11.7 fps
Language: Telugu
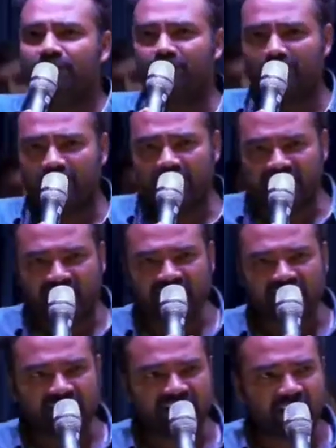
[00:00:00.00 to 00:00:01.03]

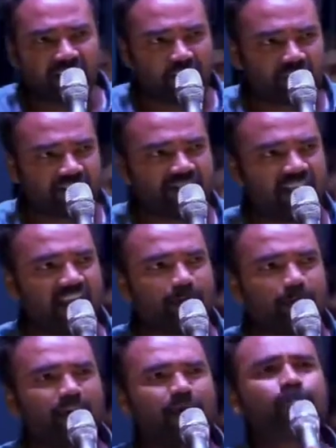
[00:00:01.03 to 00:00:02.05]
వివరించాల్సినంతగా
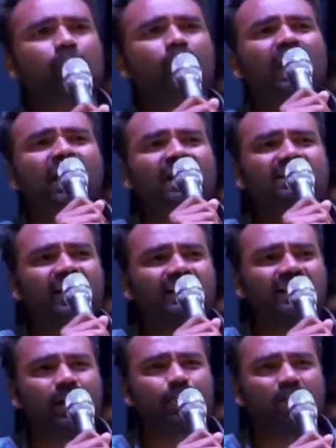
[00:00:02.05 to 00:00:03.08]
వివరించలేకపోయాం
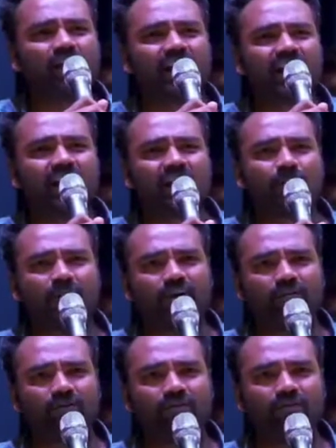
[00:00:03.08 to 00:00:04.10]
పోరాడాల్సినంతగా పోరాడలేకపోయాం